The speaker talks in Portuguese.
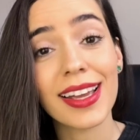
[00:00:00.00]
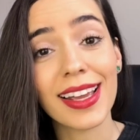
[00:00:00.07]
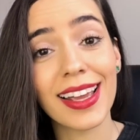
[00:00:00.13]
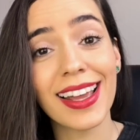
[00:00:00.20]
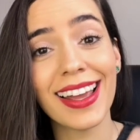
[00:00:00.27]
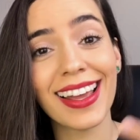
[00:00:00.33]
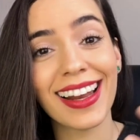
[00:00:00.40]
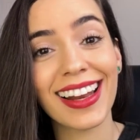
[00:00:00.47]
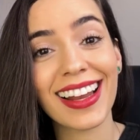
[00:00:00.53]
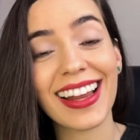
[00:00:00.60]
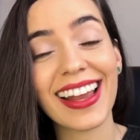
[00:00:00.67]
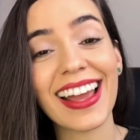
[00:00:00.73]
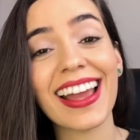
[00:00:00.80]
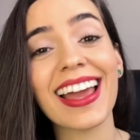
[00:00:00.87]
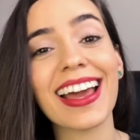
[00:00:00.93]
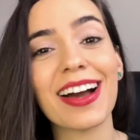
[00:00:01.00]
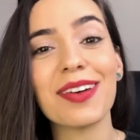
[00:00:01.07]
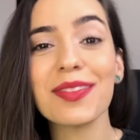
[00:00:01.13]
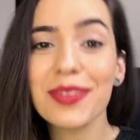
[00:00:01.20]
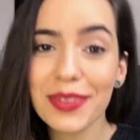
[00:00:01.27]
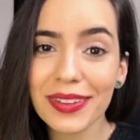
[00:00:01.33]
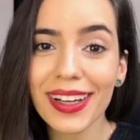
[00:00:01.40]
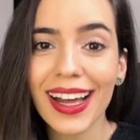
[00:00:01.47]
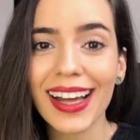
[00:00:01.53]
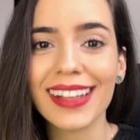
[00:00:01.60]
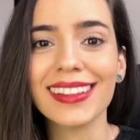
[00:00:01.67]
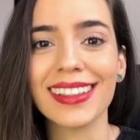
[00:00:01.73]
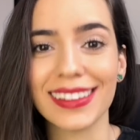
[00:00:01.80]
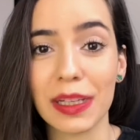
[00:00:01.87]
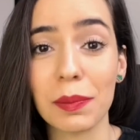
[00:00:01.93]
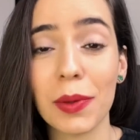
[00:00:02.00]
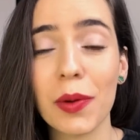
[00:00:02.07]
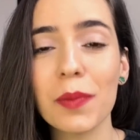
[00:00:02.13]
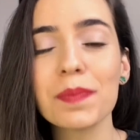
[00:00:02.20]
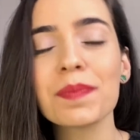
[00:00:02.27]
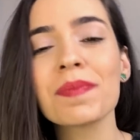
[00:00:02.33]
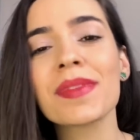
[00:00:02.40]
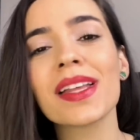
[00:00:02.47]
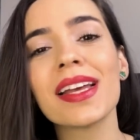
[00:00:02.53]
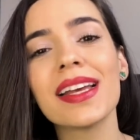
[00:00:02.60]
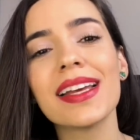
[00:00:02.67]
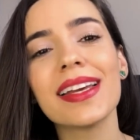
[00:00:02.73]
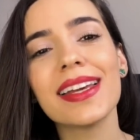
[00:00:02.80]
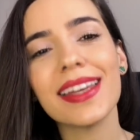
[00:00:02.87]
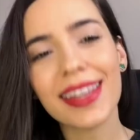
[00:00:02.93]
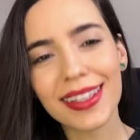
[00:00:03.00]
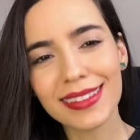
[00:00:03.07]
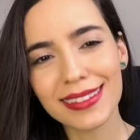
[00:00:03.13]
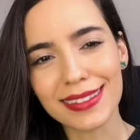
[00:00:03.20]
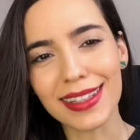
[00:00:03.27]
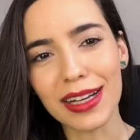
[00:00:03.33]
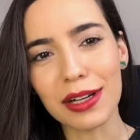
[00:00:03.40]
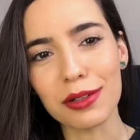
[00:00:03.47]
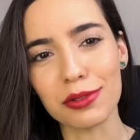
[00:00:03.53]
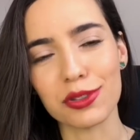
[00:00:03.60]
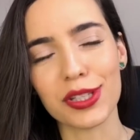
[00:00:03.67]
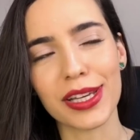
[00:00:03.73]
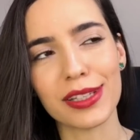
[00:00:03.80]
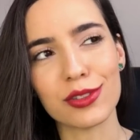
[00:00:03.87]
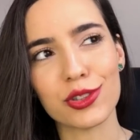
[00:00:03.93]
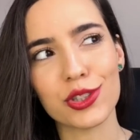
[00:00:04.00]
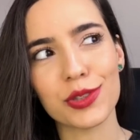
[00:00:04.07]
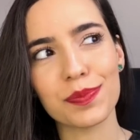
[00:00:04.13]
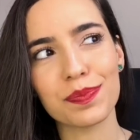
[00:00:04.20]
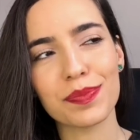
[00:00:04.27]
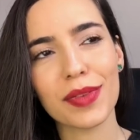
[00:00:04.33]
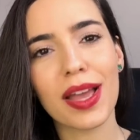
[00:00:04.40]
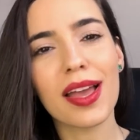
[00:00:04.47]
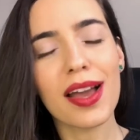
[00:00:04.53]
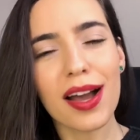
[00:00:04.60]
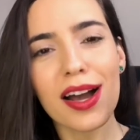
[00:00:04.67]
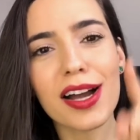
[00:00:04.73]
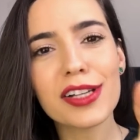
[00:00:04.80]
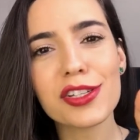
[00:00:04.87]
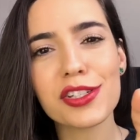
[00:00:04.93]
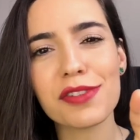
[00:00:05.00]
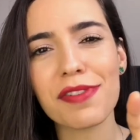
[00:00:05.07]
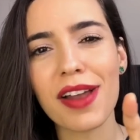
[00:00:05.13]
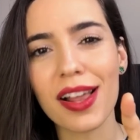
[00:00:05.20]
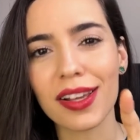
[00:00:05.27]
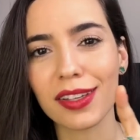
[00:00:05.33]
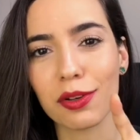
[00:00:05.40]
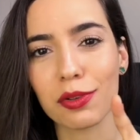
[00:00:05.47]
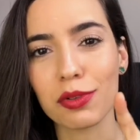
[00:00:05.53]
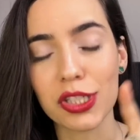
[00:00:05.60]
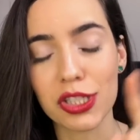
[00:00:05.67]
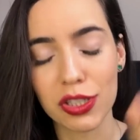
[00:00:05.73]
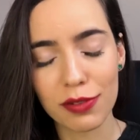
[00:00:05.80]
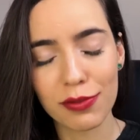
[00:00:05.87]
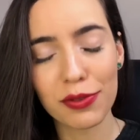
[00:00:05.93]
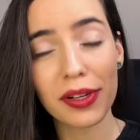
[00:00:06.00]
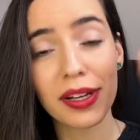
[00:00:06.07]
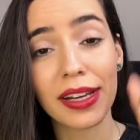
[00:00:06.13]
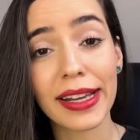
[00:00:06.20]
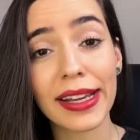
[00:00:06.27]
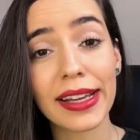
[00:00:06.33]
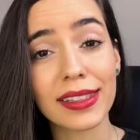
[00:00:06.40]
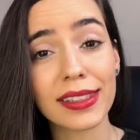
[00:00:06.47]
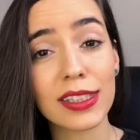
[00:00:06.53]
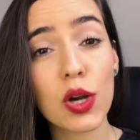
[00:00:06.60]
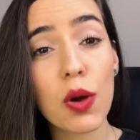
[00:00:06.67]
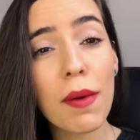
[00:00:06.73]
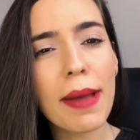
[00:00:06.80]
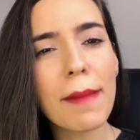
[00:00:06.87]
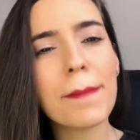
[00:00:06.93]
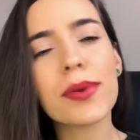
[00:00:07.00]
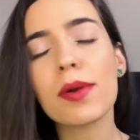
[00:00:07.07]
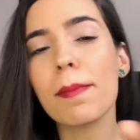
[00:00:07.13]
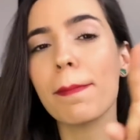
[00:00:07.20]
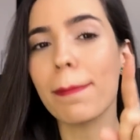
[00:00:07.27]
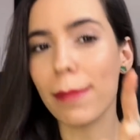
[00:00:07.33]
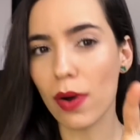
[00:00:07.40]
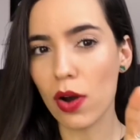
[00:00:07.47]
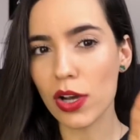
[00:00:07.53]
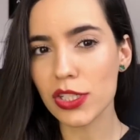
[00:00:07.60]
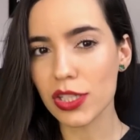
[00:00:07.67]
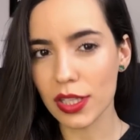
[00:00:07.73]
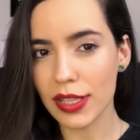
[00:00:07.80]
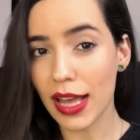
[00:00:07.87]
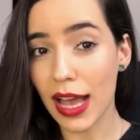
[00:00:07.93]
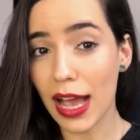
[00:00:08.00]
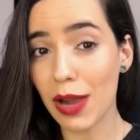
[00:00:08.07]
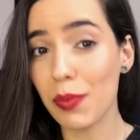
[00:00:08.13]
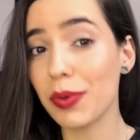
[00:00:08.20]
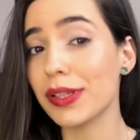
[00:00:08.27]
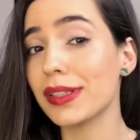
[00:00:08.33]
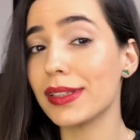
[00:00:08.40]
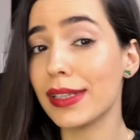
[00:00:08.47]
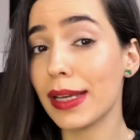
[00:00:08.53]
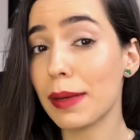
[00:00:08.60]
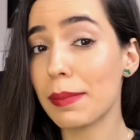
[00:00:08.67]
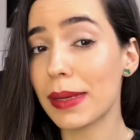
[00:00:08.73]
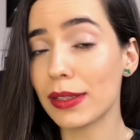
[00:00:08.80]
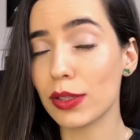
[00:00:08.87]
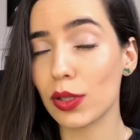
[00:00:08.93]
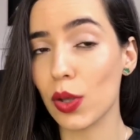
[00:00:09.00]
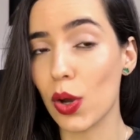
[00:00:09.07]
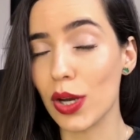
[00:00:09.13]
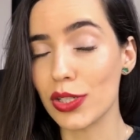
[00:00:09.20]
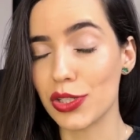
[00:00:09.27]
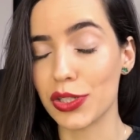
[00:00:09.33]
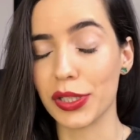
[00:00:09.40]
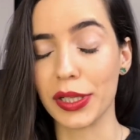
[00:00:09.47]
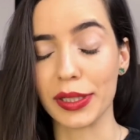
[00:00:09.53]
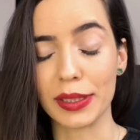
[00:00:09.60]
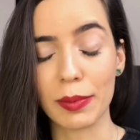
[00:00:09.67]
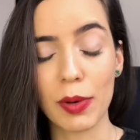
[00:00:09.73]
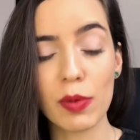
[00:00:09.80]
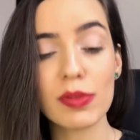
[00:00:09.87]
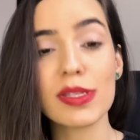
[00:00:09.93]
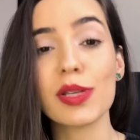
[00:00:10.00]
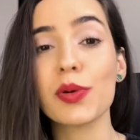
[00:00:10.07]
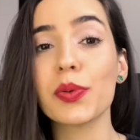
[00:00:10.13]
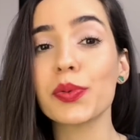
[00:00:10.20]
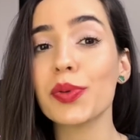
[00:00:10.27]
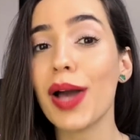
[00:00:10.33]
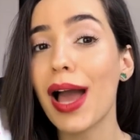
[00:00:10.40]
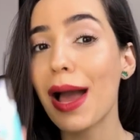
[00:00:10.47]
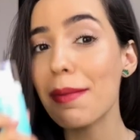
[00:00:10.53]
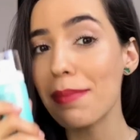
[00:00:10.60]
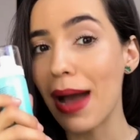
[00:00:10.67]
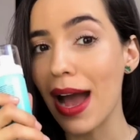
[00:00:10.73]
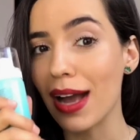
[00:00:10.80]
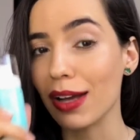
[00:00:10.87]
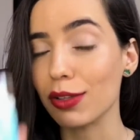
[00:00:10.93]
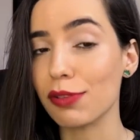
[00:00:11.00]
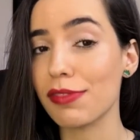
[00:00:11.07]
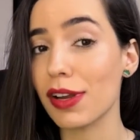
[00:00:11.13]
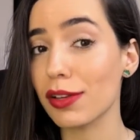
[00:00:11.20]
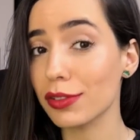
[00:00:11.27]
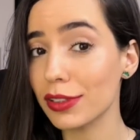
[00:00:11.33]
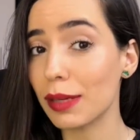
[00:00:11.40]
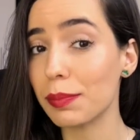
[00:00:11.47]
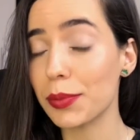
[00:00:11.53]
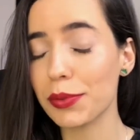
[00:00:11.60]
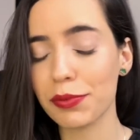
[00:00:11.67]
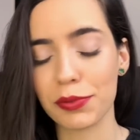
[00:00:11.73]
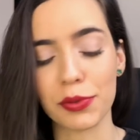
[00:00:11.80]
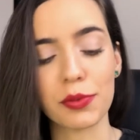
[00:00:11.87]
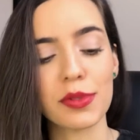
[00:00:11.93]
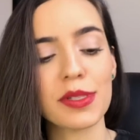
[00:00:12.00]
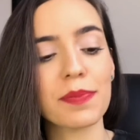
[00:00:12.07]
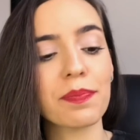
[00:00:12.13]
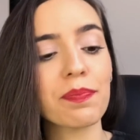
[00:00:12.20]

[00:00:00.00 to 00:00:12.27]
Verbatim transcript: Ela é calculada, tá bom? Então, gente, antes de falar o que eu tô achando, eu vou ler aqui qual é a proposta da água dermatológica, tá bom? Segundo a marca, tô falando da Profuse.